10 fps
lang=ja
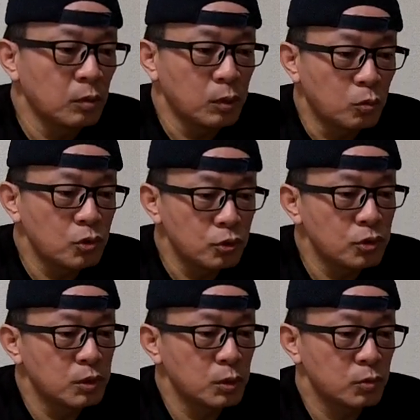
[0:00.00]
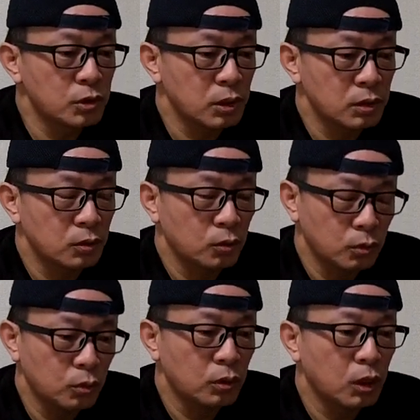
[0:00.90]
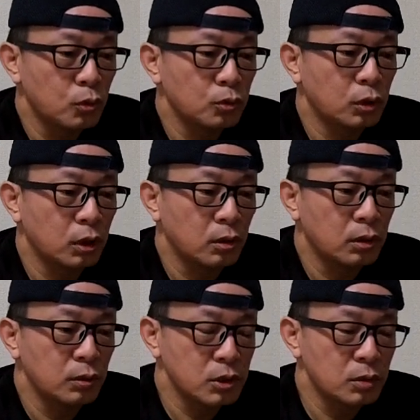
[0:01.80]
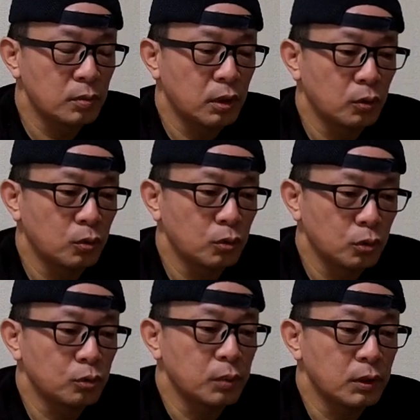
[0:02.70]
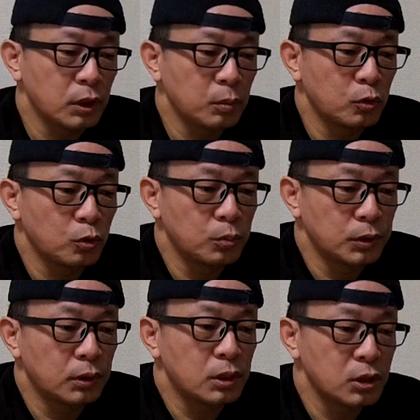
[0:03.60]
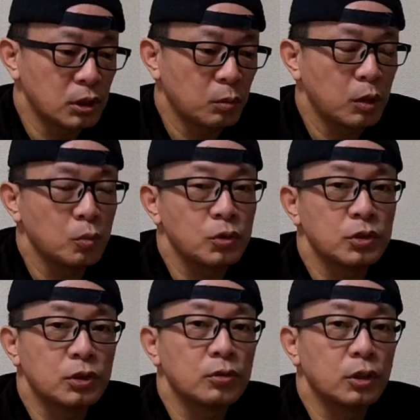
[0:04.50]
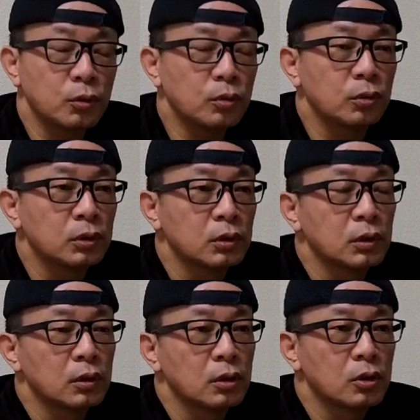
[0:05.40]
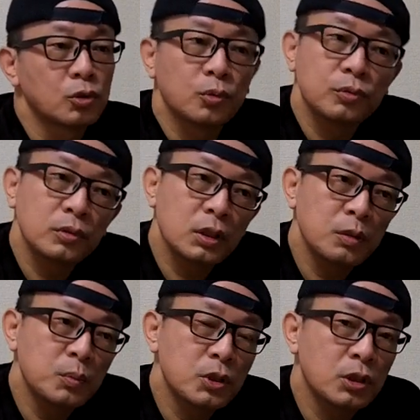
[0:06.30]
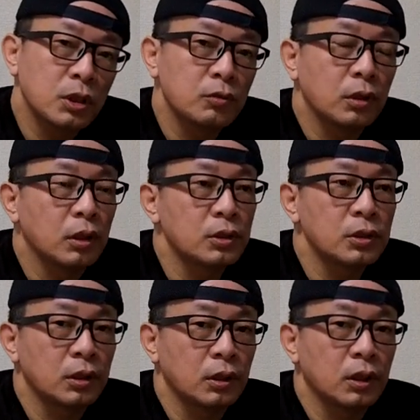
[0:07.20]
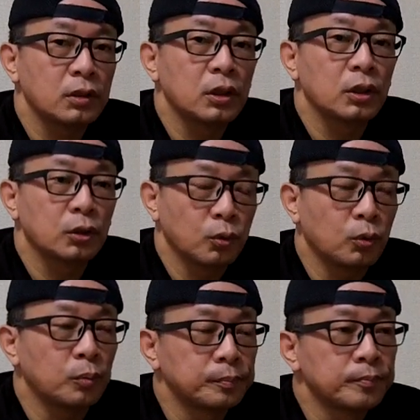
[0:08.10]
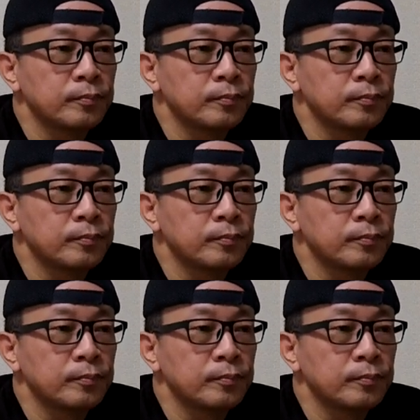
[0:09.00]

まあまあもちろん新聞さんの顔とかはあのよくまあテレビでも見てたし名前も知ってるけどそんなに身近には感じへんかってんけど